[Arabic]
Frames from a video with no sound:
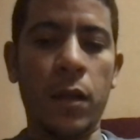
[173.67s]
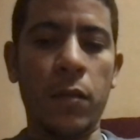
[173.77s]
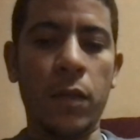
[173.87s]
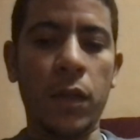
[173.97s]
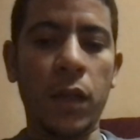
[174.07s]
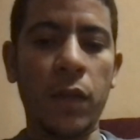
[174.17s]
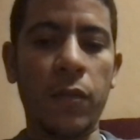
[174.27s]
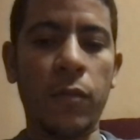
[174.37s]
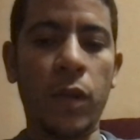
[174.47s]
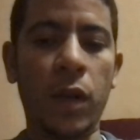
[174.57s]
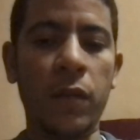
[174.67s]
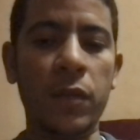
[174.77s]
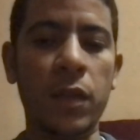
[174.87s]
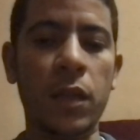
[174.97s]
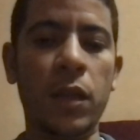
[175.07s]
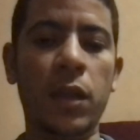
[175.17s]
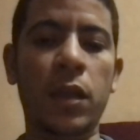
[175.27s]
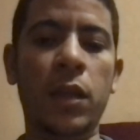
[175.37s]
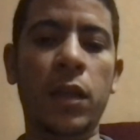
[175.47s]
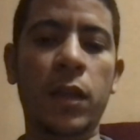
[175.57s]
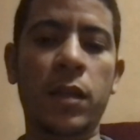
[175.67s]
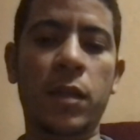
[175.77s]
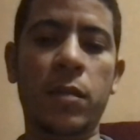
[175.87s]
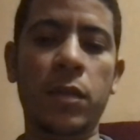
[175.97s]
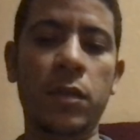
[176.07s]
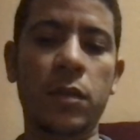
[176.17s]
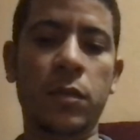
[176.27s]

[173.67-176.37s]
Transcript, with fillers: من طرف محافظ الحسابات